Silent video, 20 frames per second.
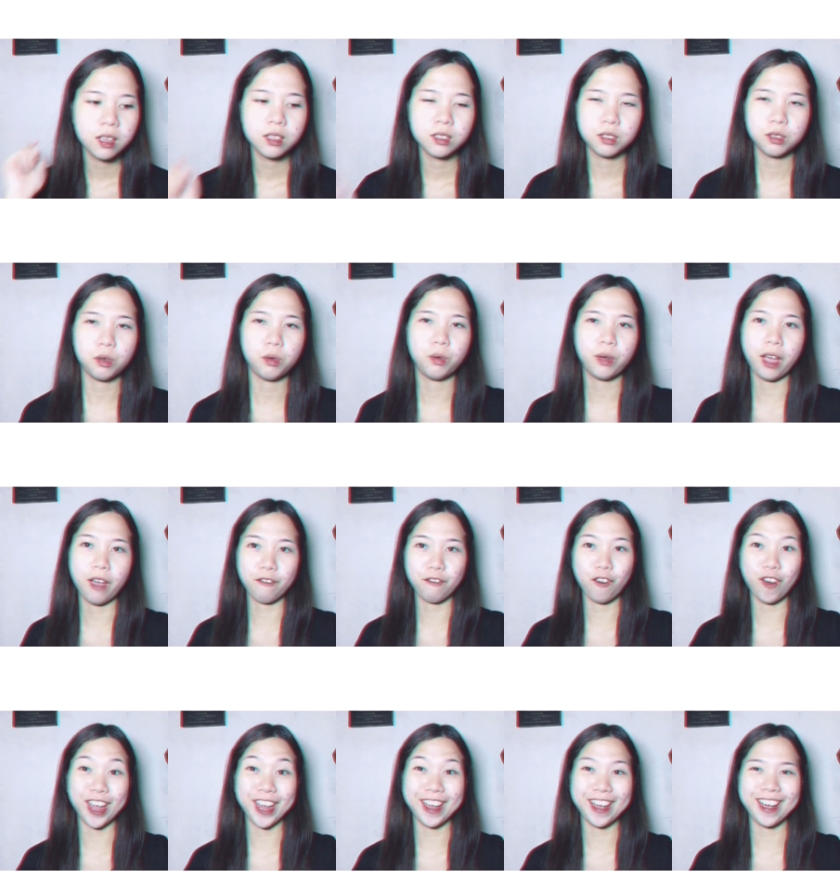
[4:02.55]
So,
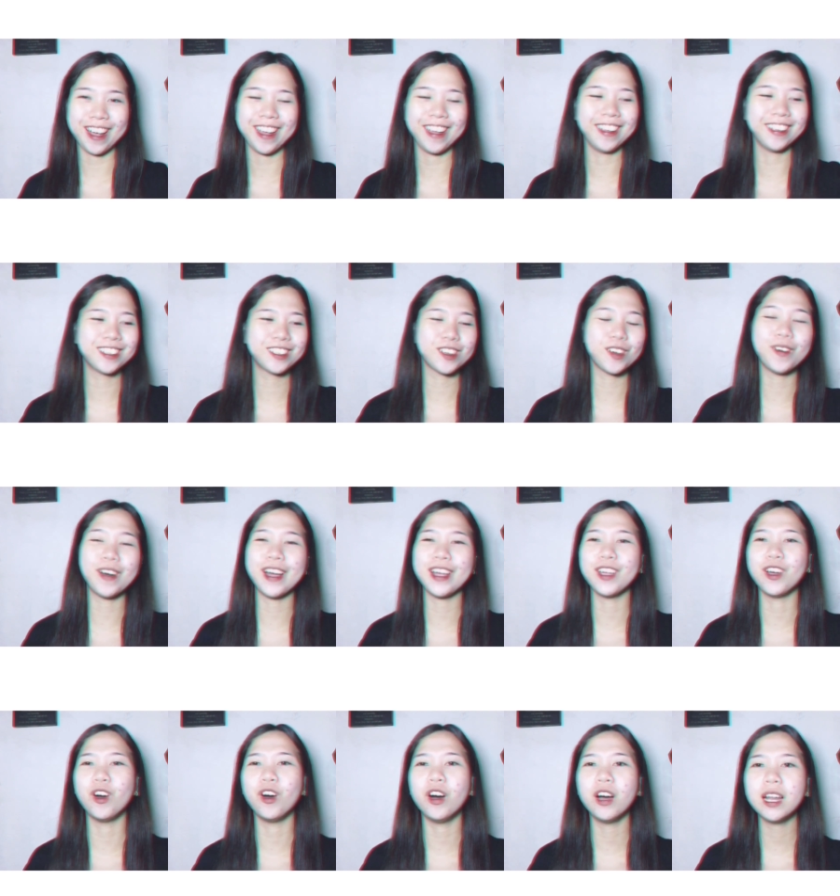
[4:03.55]
FYI. So,
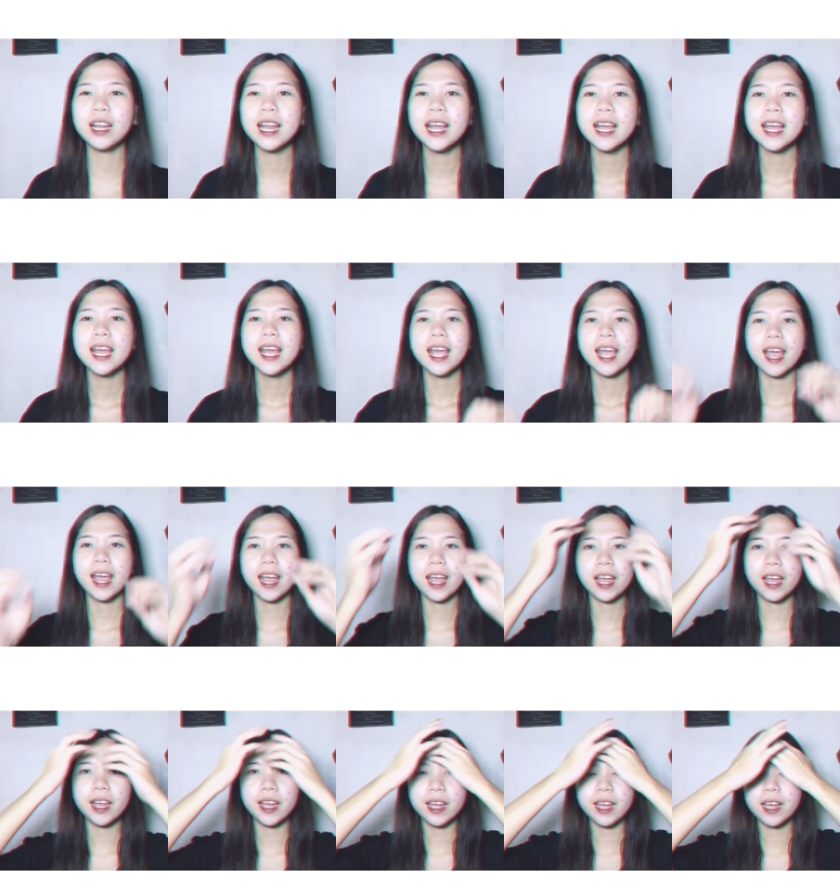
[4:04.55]
ayon.
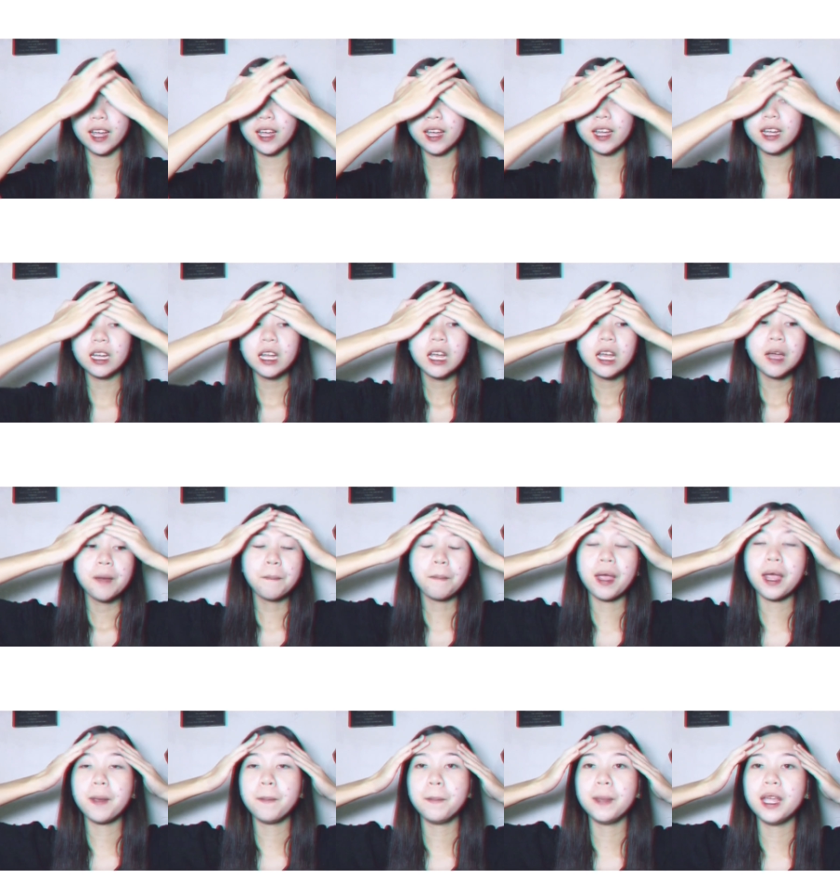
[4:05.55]
And,
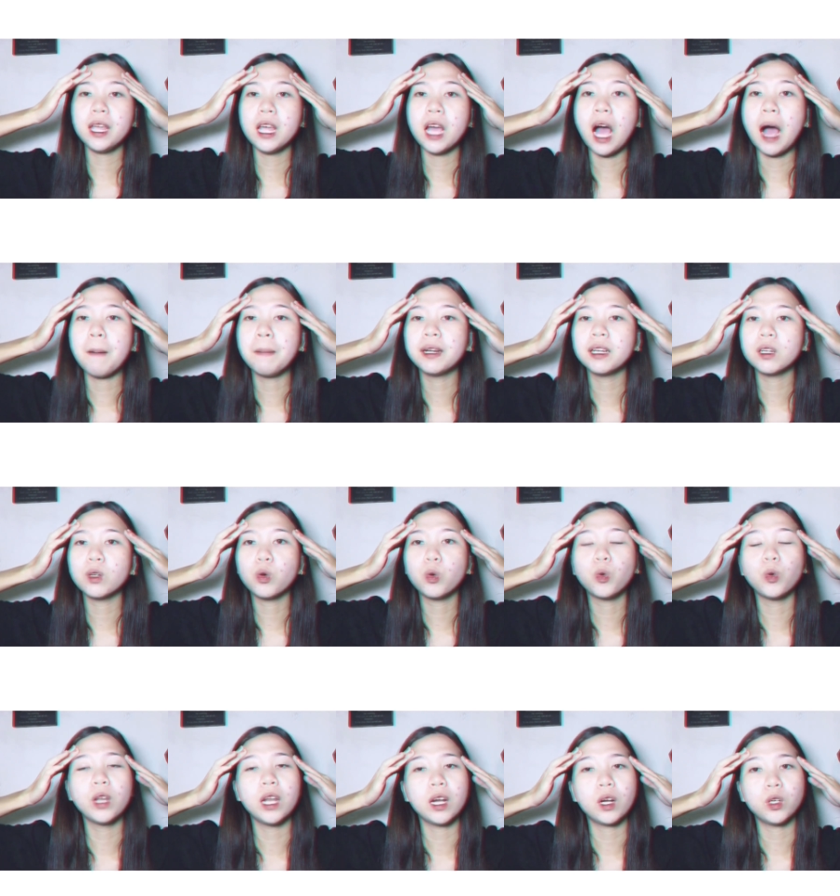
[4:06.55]
maybe habang
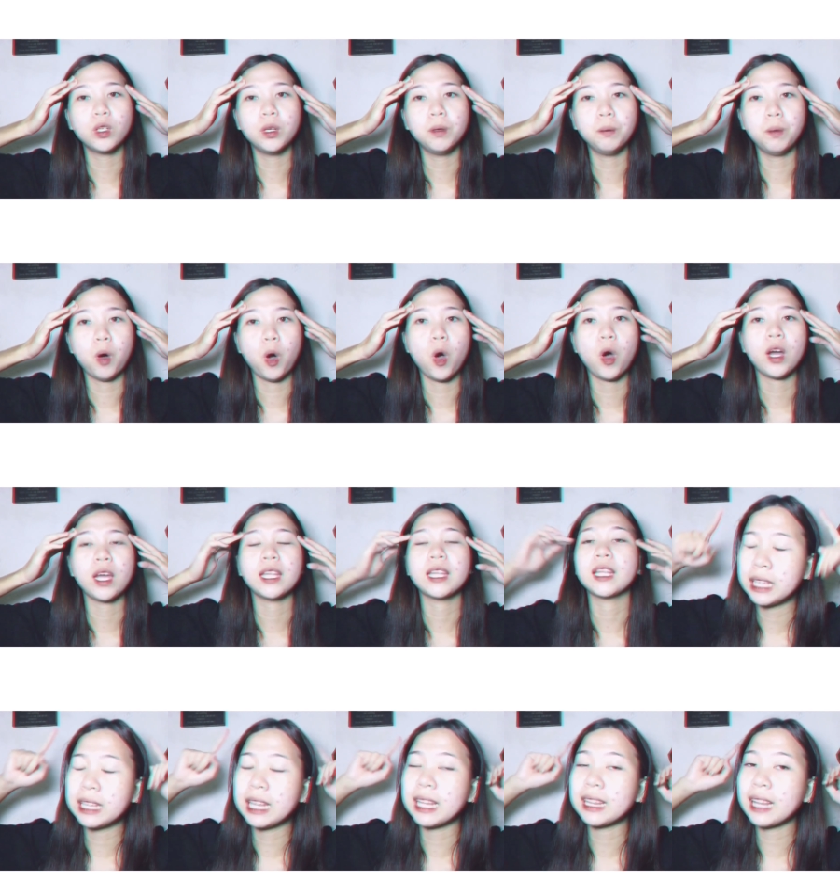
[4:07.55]
nagkukula ko ng buhok,
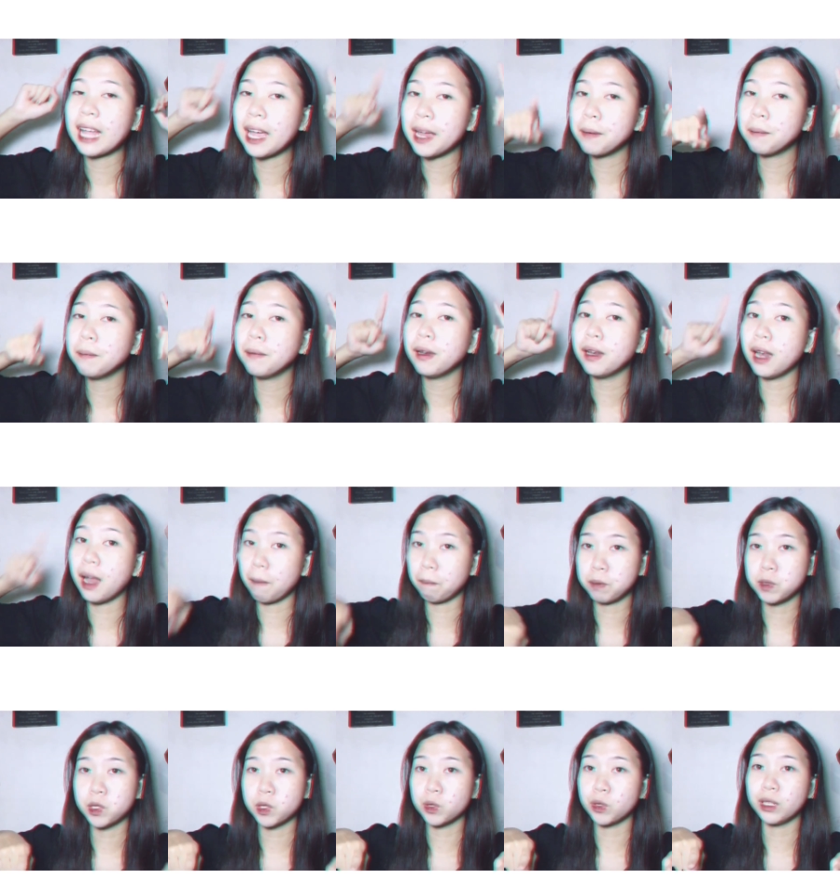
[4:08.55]

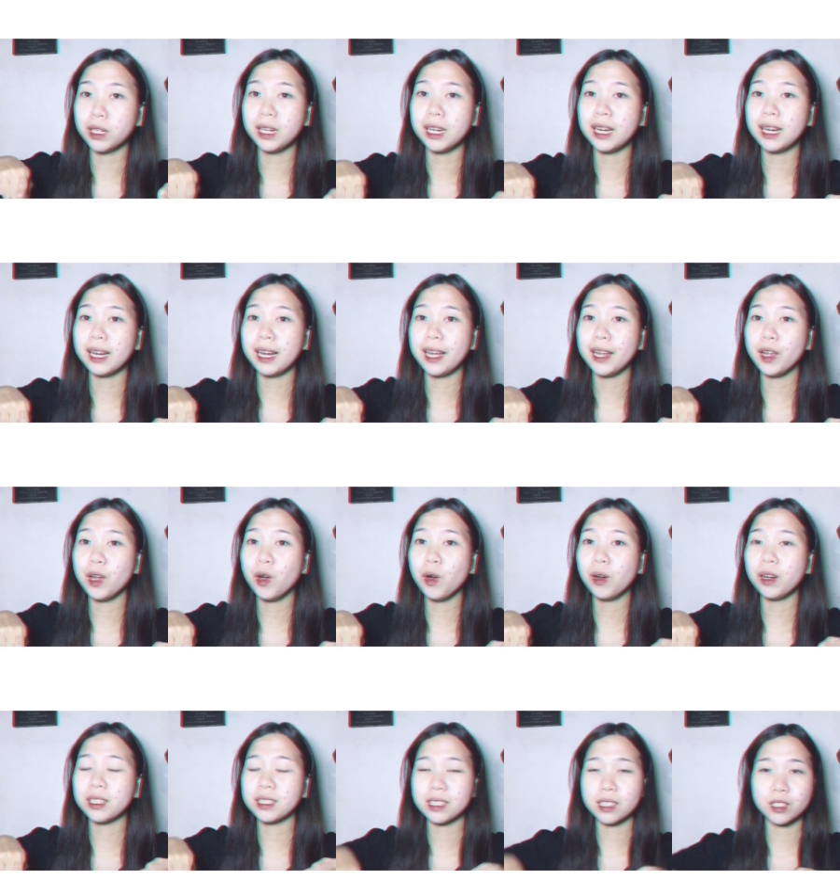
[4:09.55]
ita-time-lapse ko na lang kayo
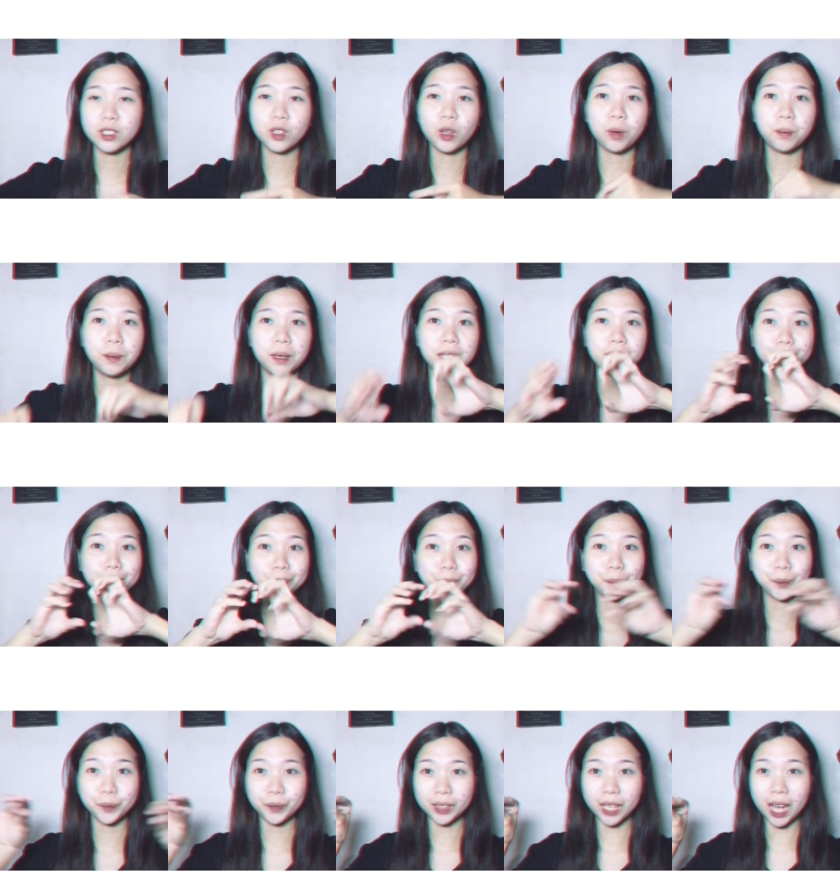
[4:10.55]
kasi sobrang
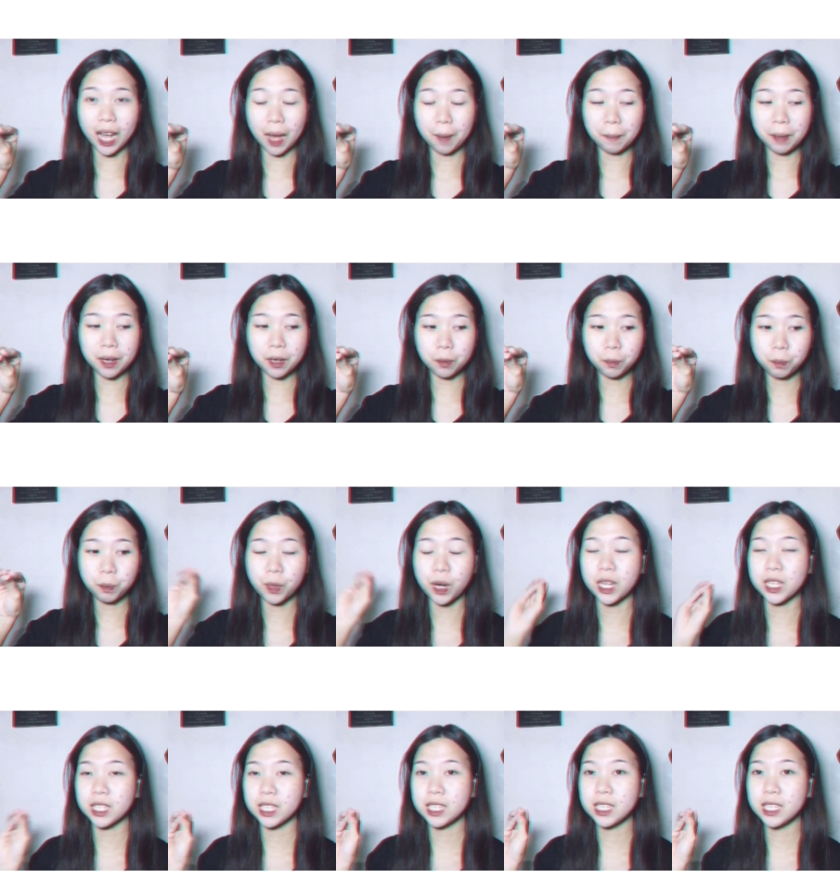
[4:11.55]
haba ng
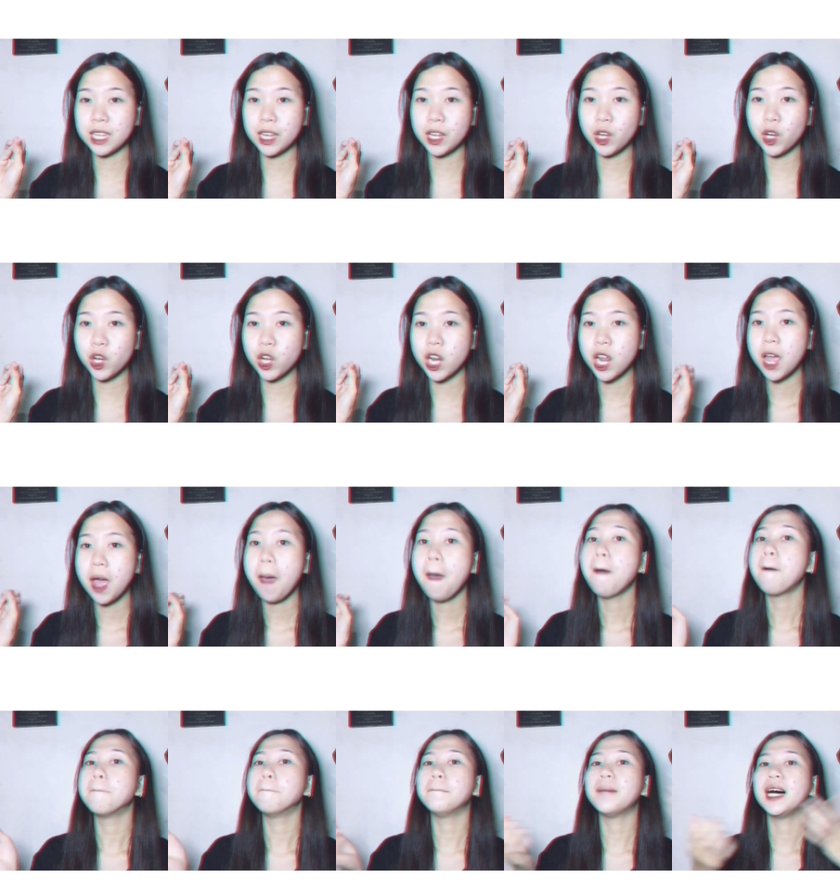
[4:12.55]
process na yon
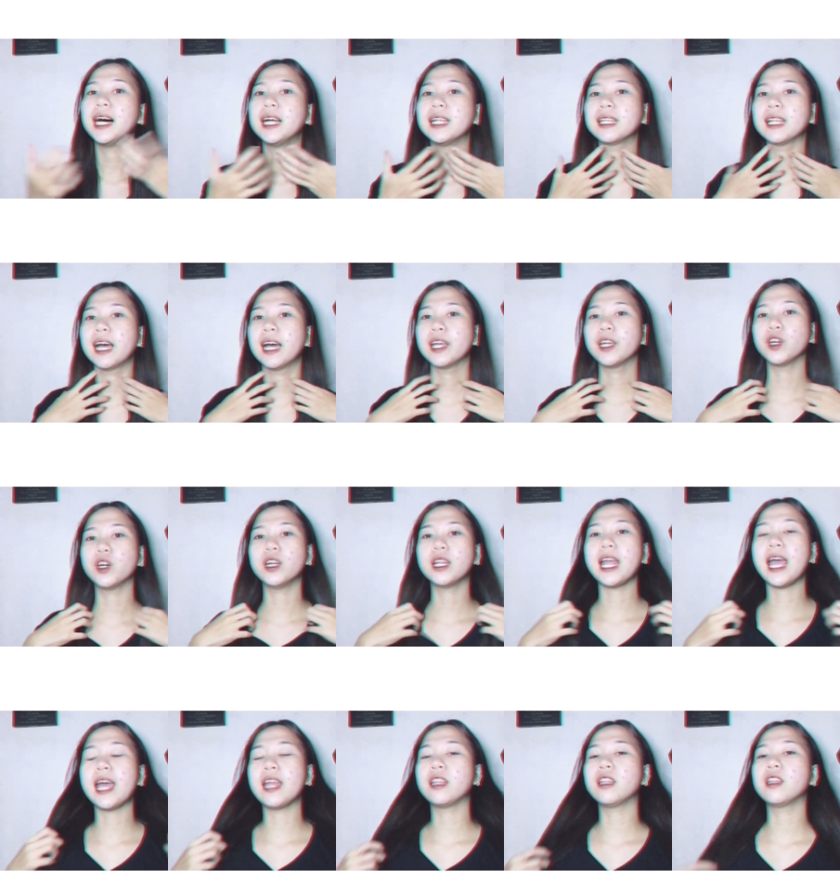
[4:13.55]
But, ayon
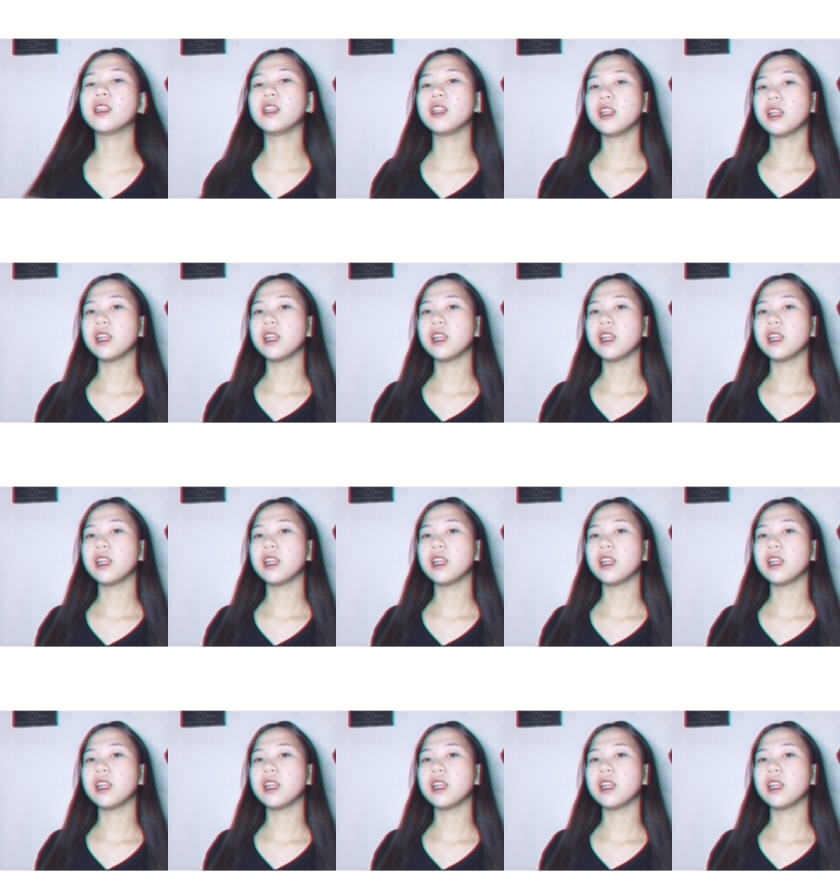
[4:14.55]
And,